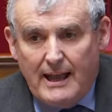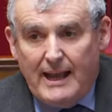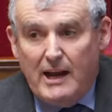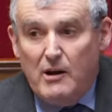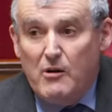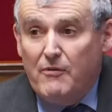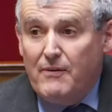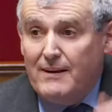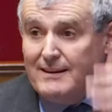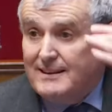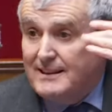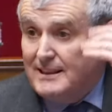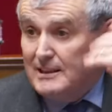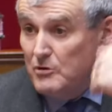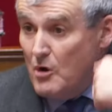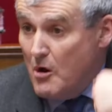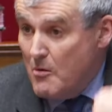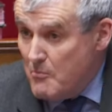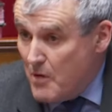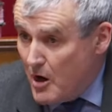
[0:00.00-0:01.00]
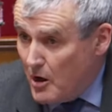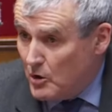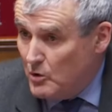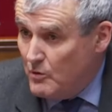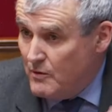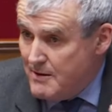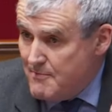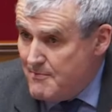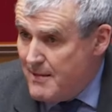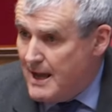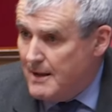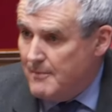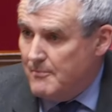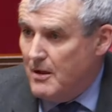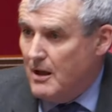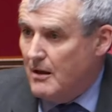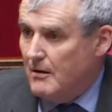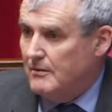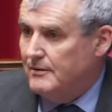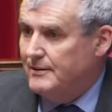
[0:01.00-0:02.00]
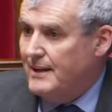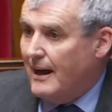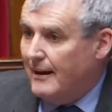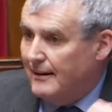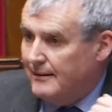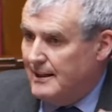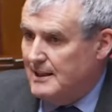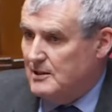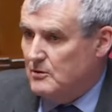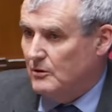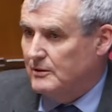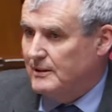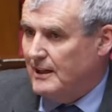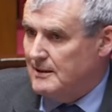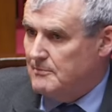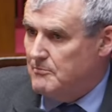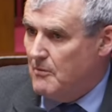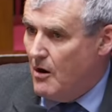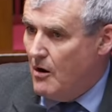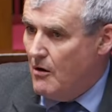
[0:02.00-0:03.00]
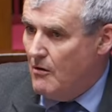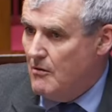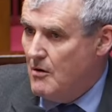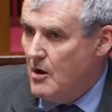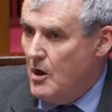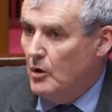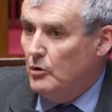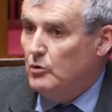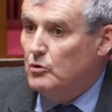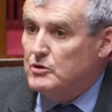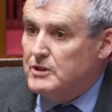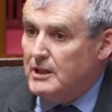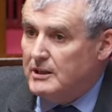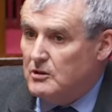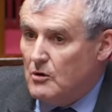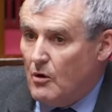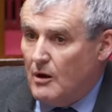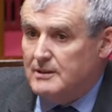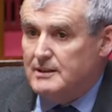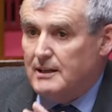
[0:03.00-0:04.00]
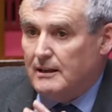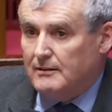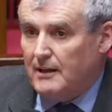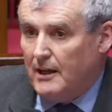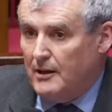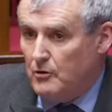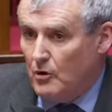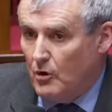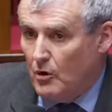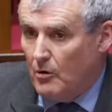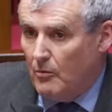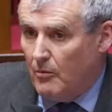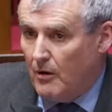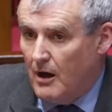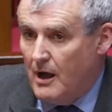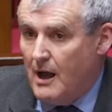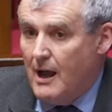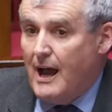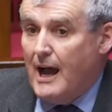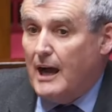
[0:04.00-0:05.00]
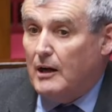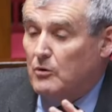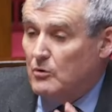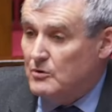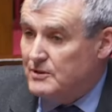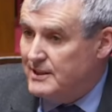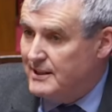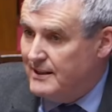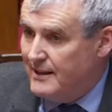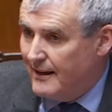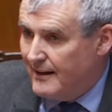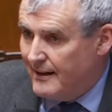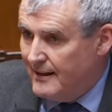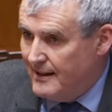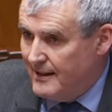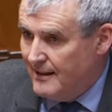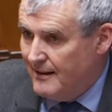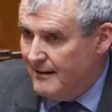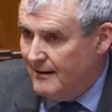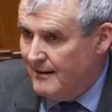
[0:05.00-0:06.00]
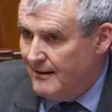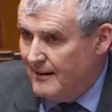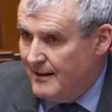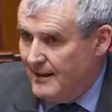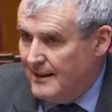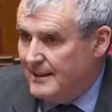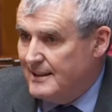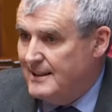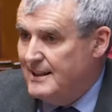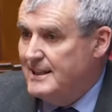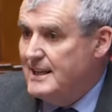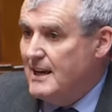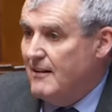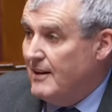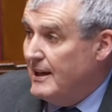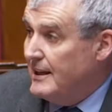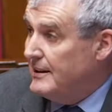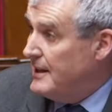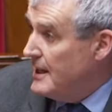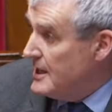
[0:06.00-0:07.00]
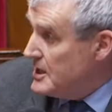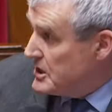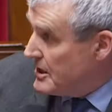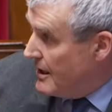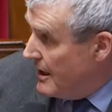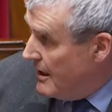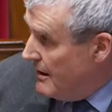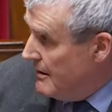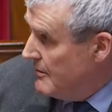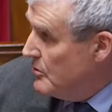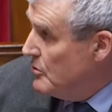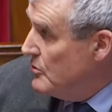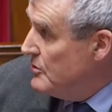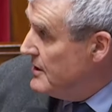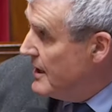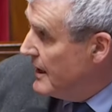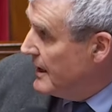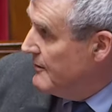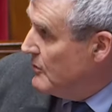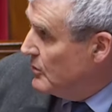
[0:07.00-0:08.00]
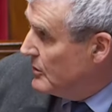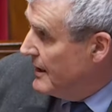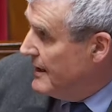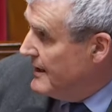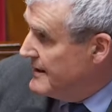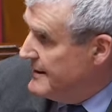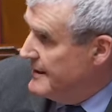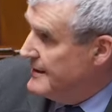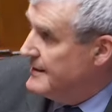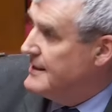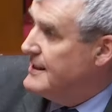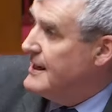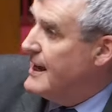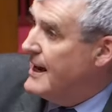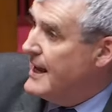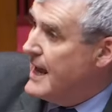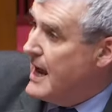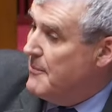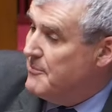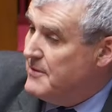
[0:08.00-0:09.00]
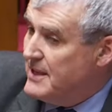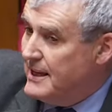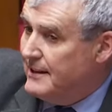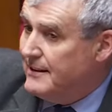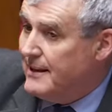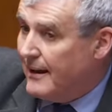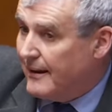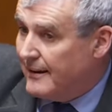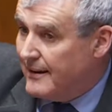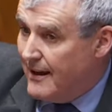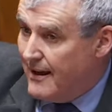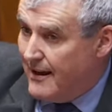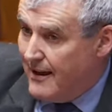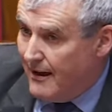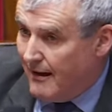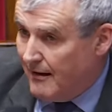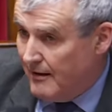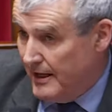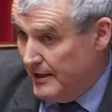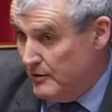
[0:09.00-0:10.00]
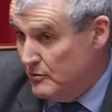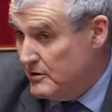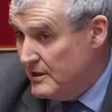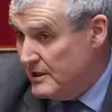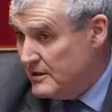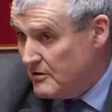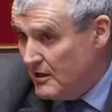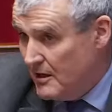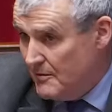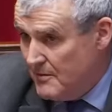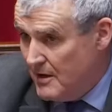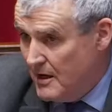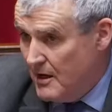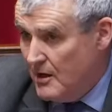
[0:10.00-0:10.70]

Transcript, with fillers: Et le fait qu'il demande lui-même d'arrêter son traitement, nous étions un certain nombre à considérer qu'il y avait déjà une dérive euthanasique qui allait amener derrière, et nous y sommes,